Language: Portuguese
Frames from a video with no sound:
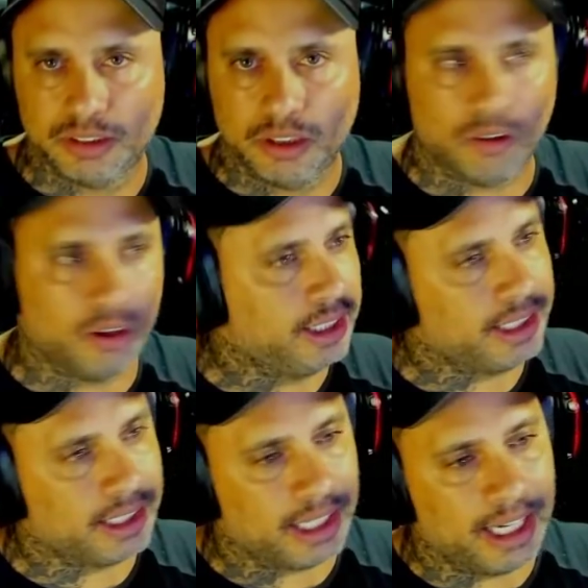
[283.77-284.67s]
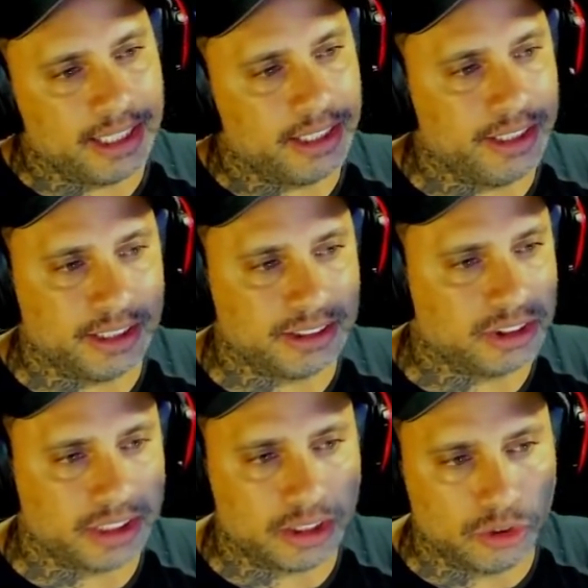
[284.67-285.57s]
Olha, aquela área ali a
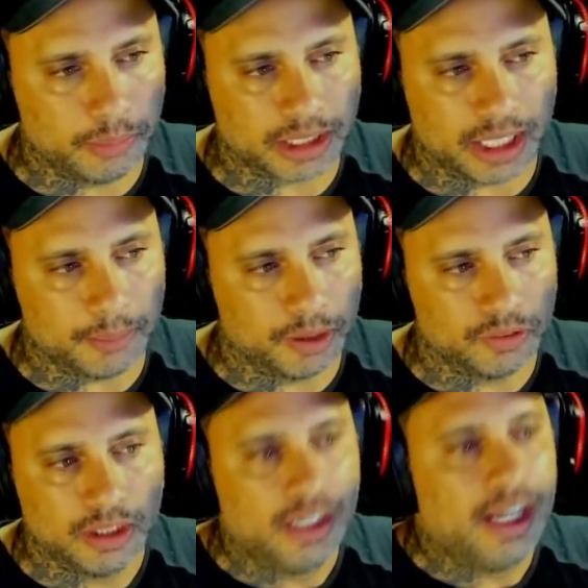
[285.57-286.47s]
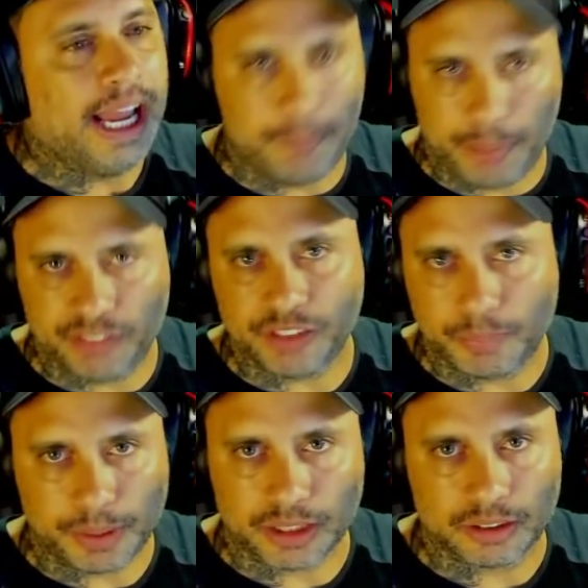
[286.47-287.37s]
gente tem que dominar, irmão. É
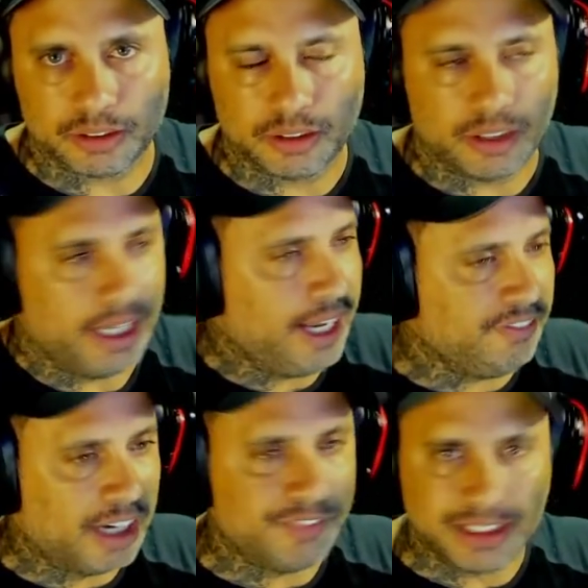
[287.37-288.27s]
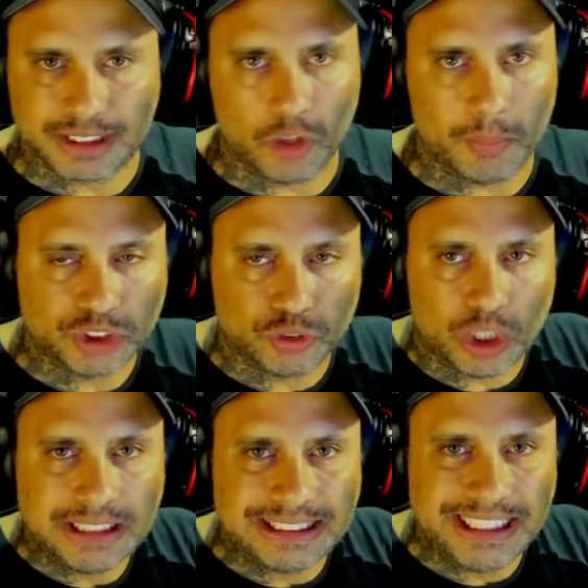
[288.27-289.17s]
PVP. Ei, vai vencer o mais
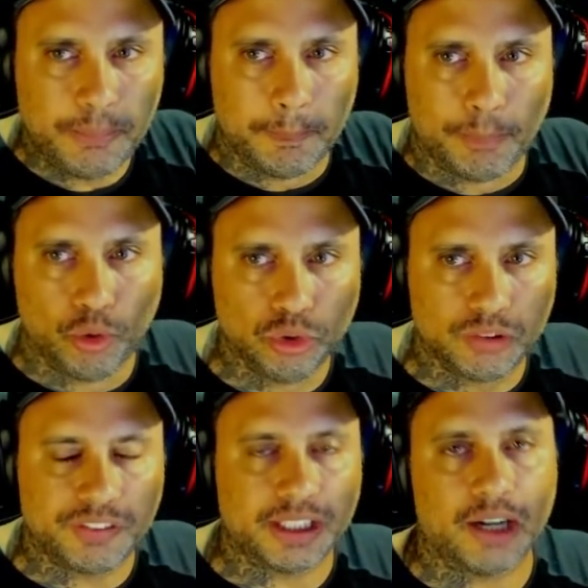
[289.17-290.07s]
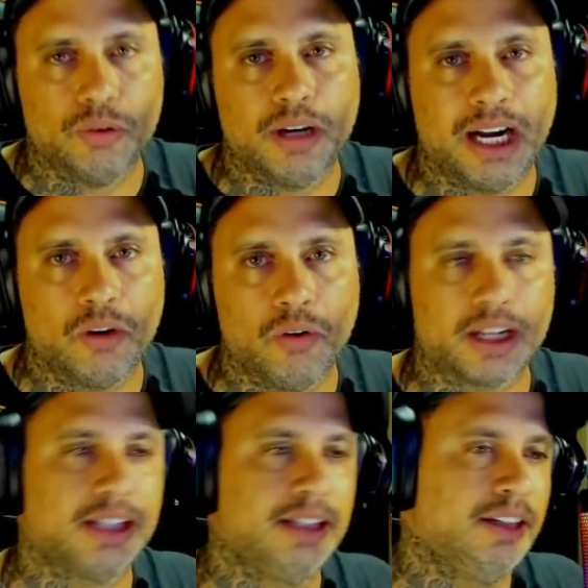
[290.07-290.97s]
forte e ponto final.
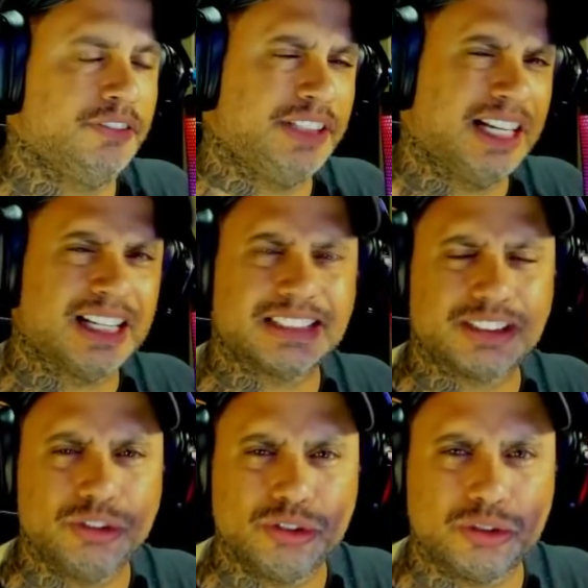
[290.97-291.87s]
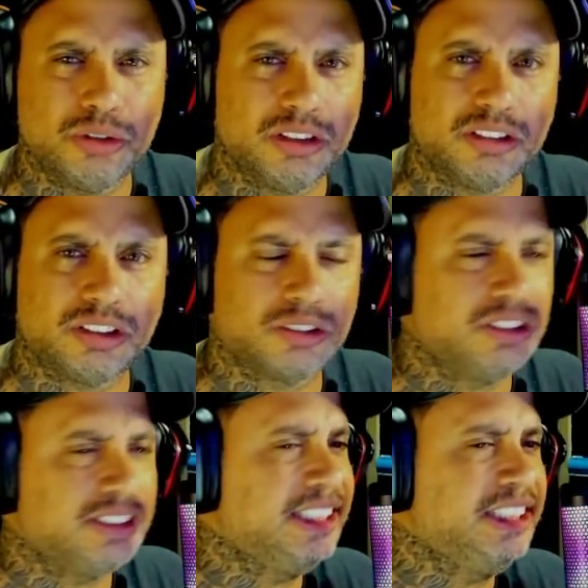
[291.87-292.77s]
Agora, ficar caçando os outros,
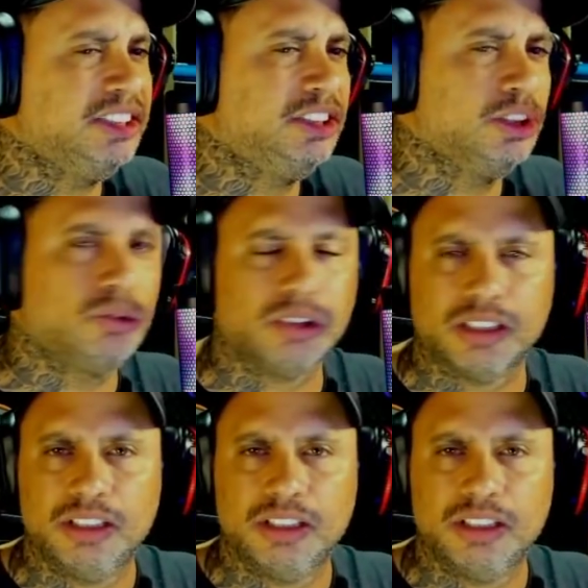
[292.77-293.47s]
coisa ridícula.